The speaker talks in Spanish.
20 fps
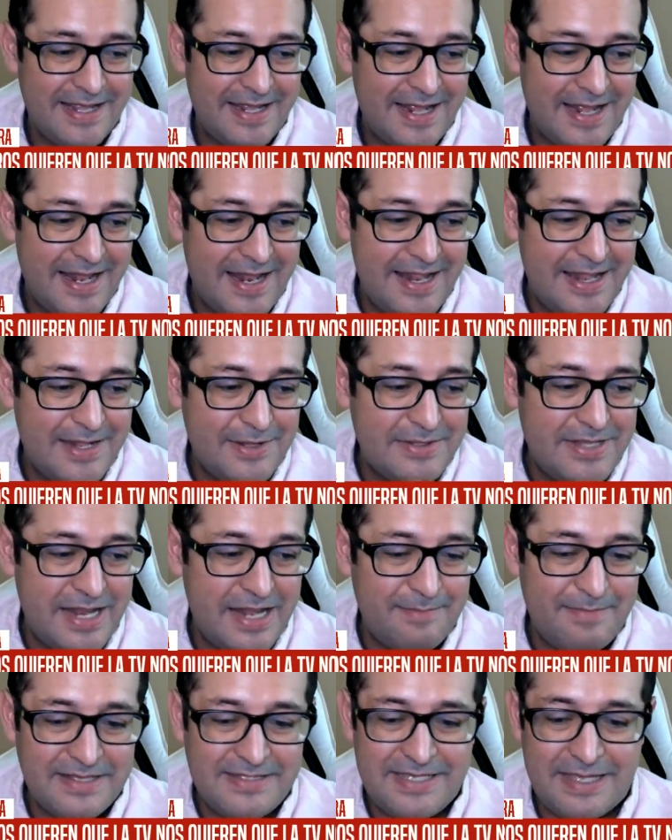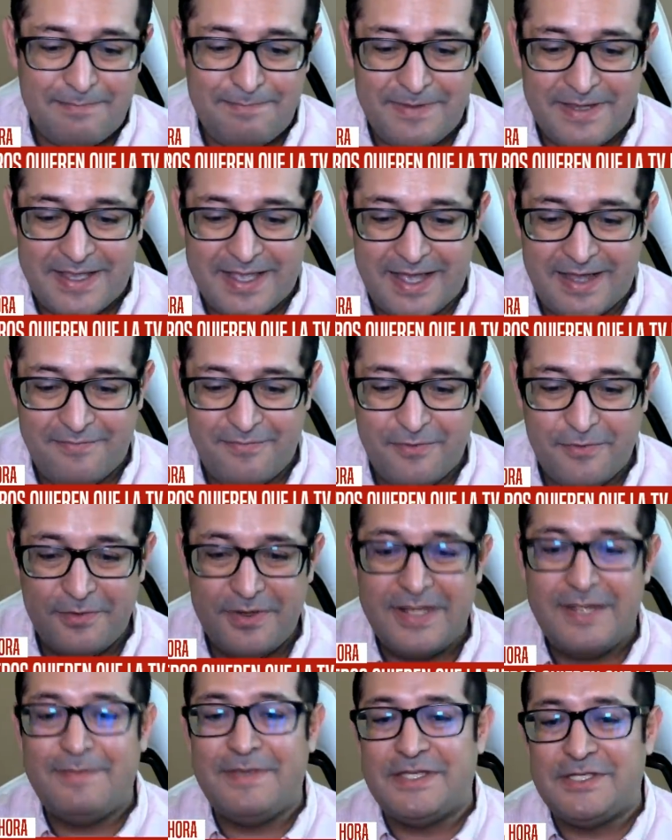de la más épica fue
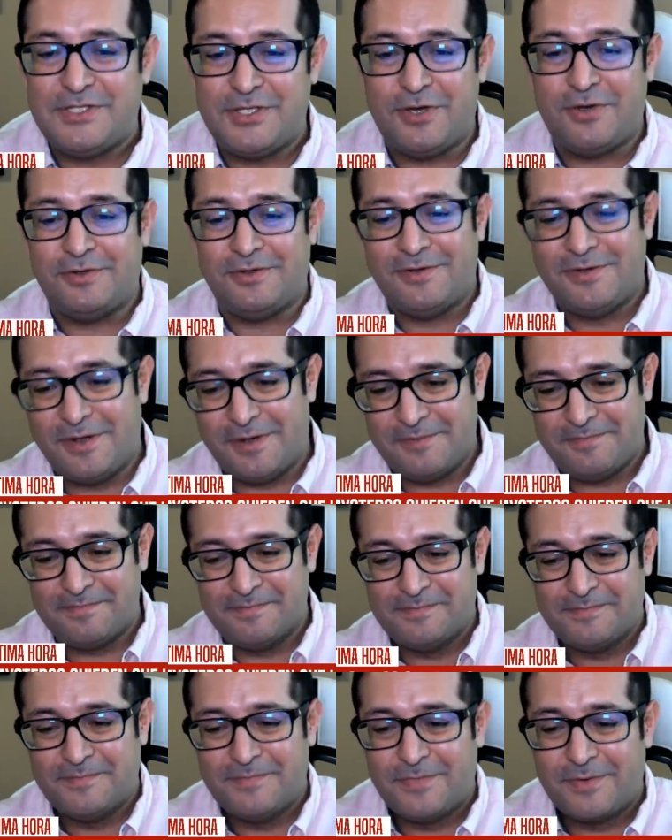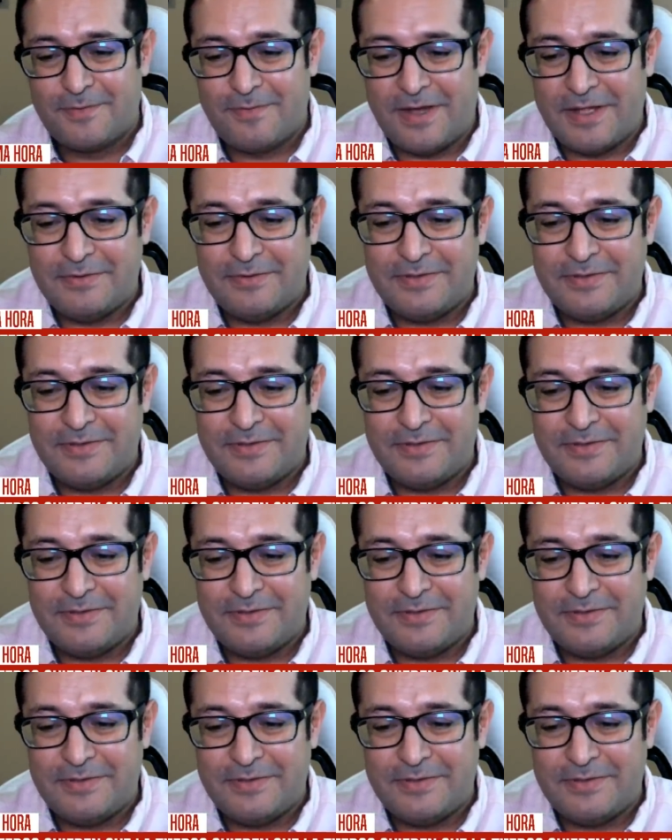Univisión, ¿no? Cuando